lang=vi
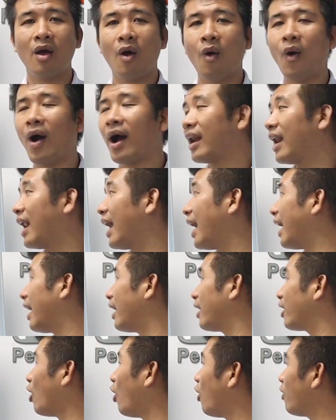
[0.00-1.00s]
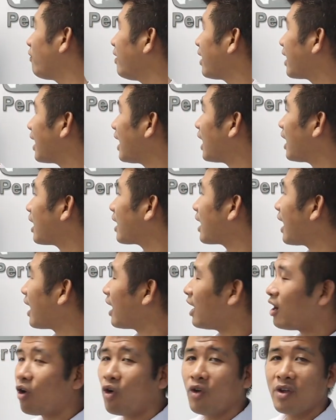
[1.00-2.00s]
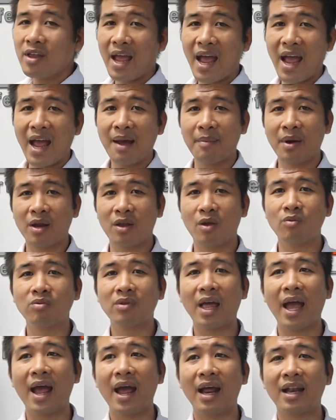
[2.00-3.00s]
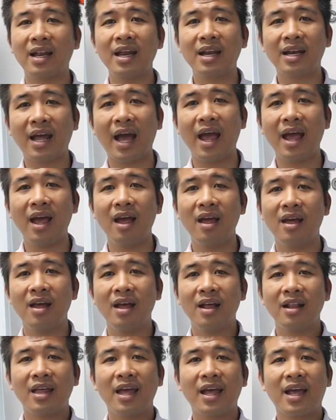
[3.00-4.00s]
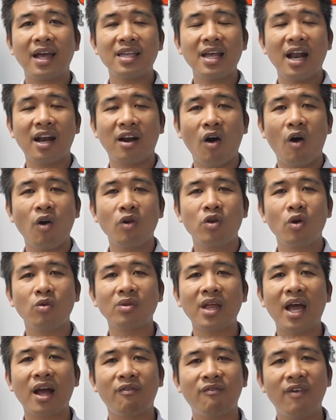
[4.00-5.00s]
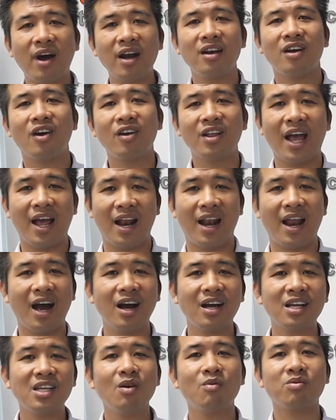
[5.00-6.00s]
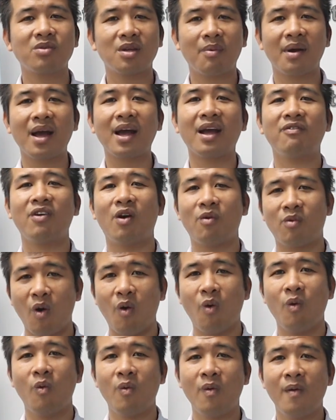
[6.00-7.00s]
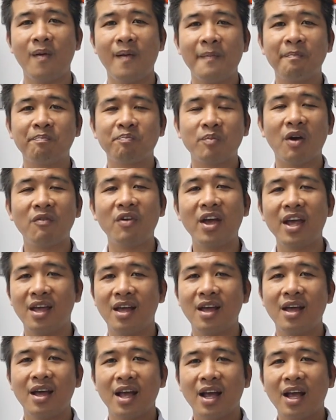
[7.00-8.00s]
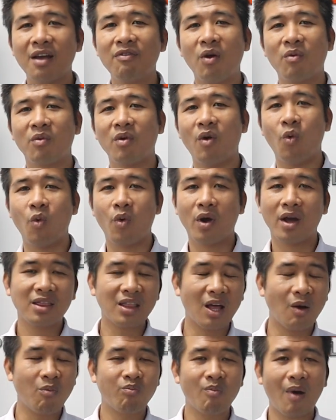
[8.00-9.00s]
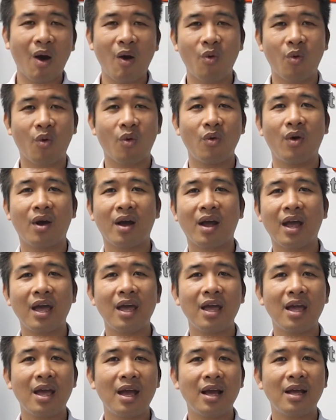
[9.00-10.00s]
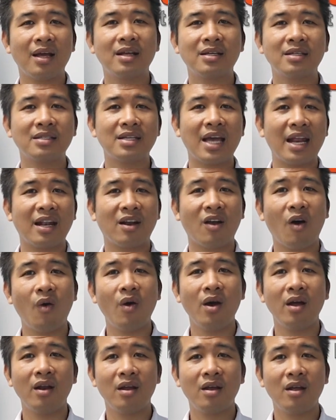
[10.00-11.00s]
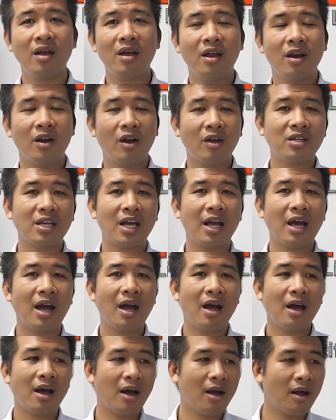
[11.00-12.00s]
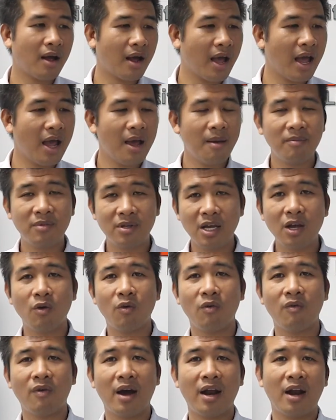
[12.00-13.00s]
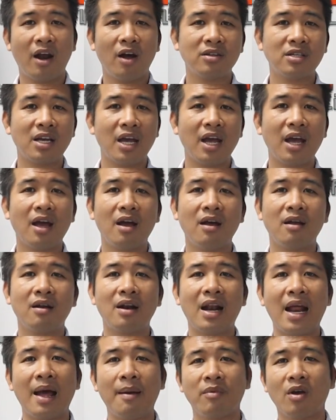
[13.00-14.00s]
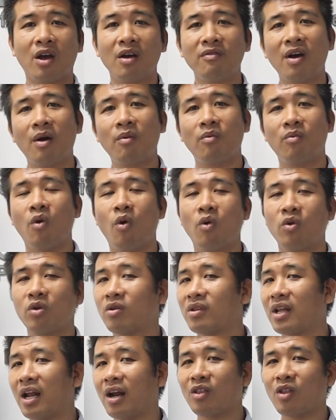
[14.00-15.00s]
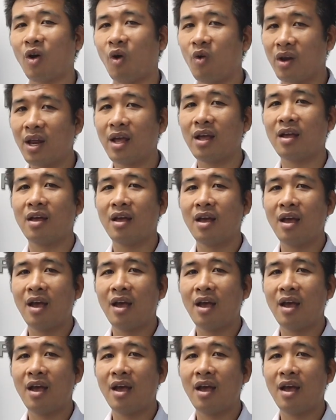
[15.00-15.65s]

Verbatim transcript: Hoặc là đối với các cái ngôi nhà mà chúng ta thiết kế thì cái sàn gỗ chúng ta vẫn có thể là ứng dụng trong các cái phòng ngủ. Bởi vì cái phòng ngủ, cái tông màu của cái sàn gỗ nó sẽ êm dịu và nó sẽ làm cho cái phòng ngủ chúng ta nó tối đi